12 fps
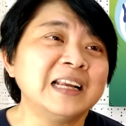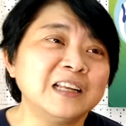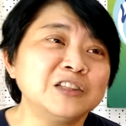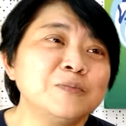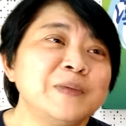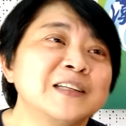
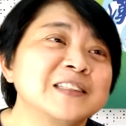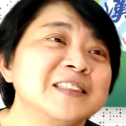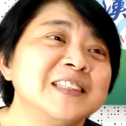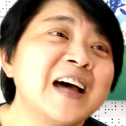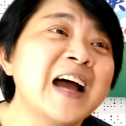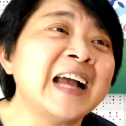那就表示
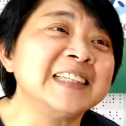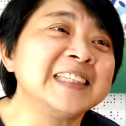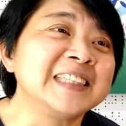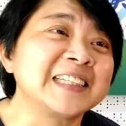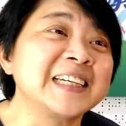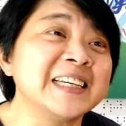你的爱
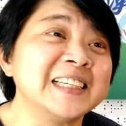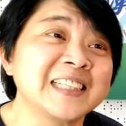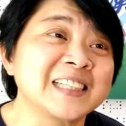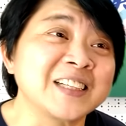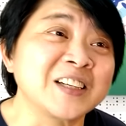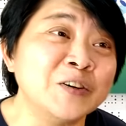情可以
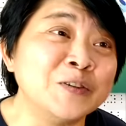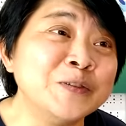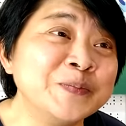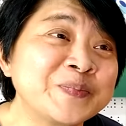成功。